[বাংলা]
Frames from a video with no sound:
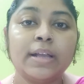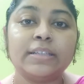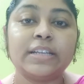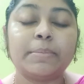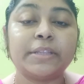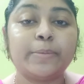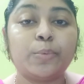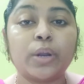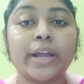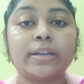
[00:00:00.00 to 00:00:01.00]
যে আমাদের
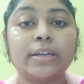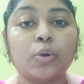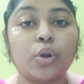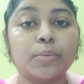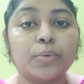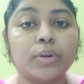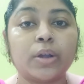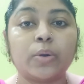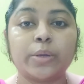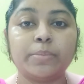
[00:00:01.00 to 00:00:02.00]
প্রোল্যাকটিন হরমোনটা
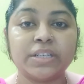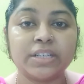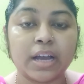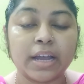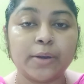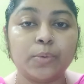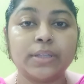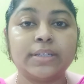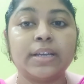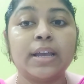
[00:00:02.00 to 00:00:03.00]
অনেক বেশি হাই
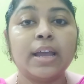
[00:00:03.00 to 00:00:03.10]
রয়েছে